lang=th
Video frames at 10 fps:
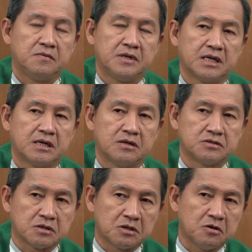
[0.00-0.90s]
เวลาเรา
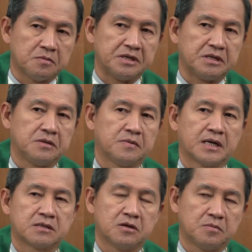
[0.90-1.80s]
จะเข้าไปในวั
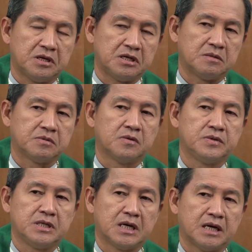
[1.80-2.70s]
ดก็ไปในพระ
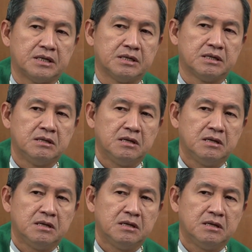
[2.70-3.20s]
วิหารเนี่ย